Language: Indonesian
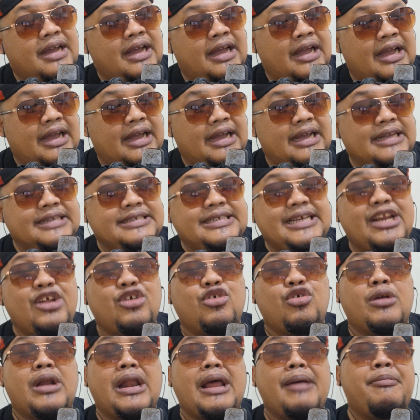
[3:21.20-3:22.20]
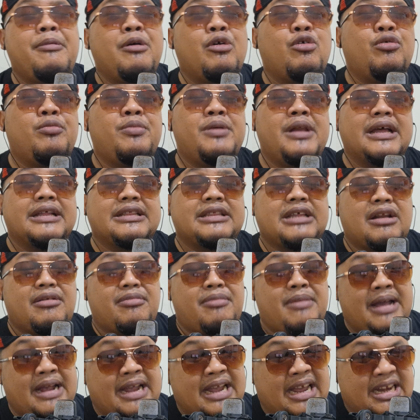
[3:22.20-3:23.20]
Uh, jadi kenapa aku bilang
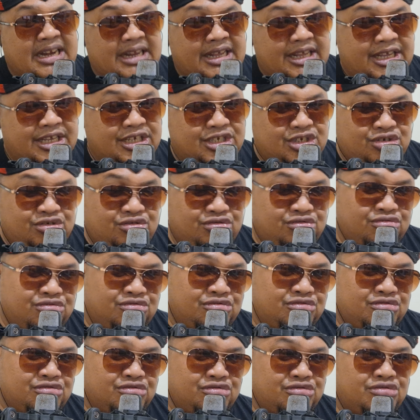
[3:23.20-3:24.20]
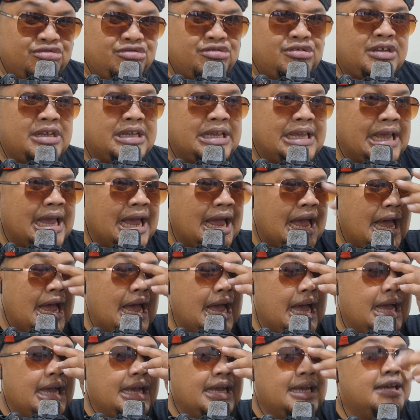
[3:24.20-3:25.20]
termakan isu
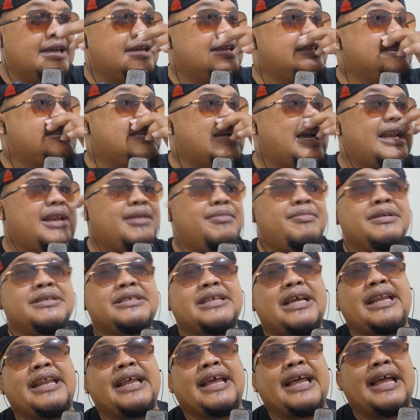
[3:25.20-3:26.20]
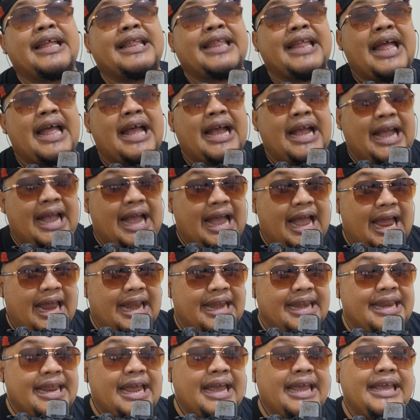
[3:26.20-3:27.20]
ya? Jadi bisa
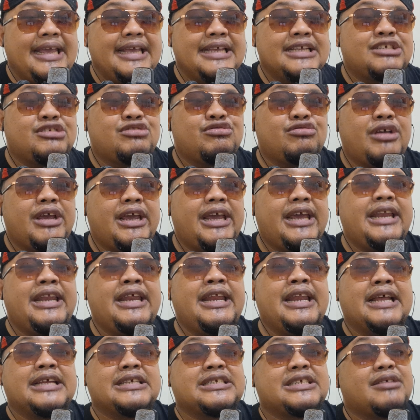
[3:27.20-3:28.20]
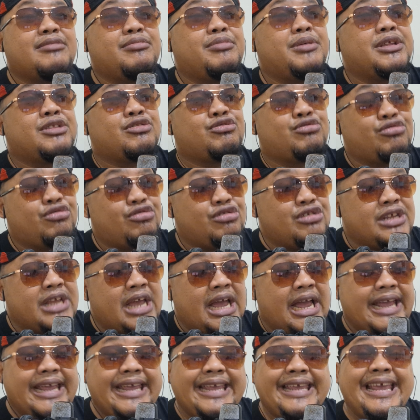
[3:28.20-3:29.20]
dikatakan ya isu inilah
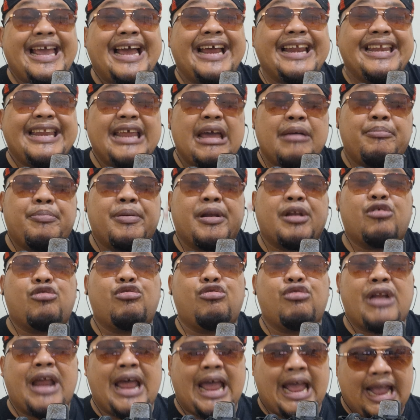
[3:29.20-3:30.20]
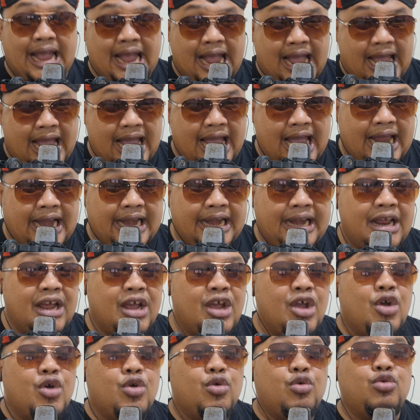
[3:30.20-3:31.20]
sebetulnya yang dia pergunakan
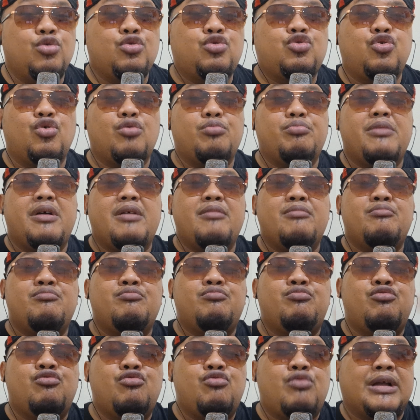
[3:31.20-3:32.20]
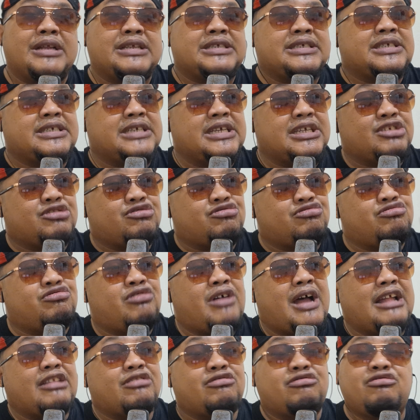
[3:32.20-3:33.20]
untuk membuat
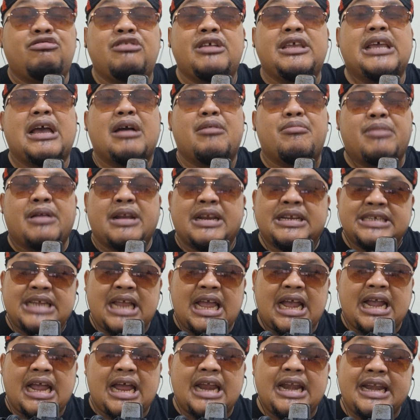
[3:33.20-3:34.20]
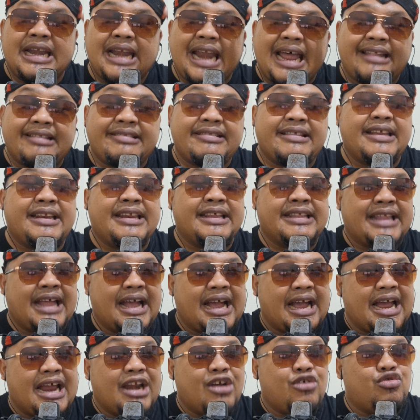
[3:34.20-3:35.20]
sesuatu yang meresahkan nanti di
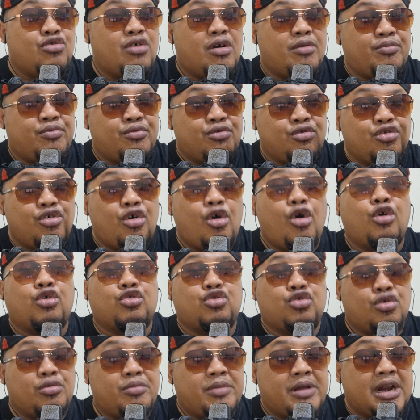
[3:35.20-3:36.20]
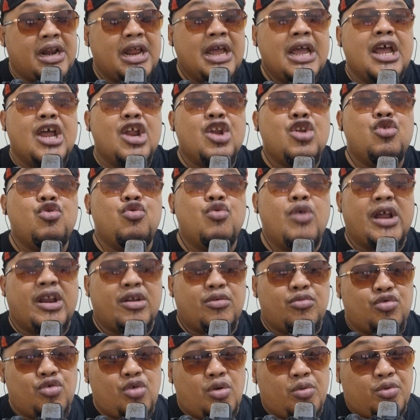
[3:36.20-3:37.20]
tanggal 20 Oktober
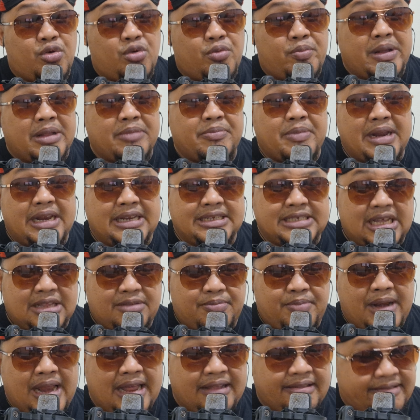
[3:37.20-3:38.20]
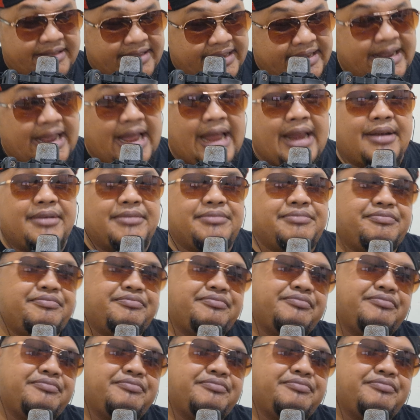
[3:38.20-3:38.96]
2024 pada saat pelantikan.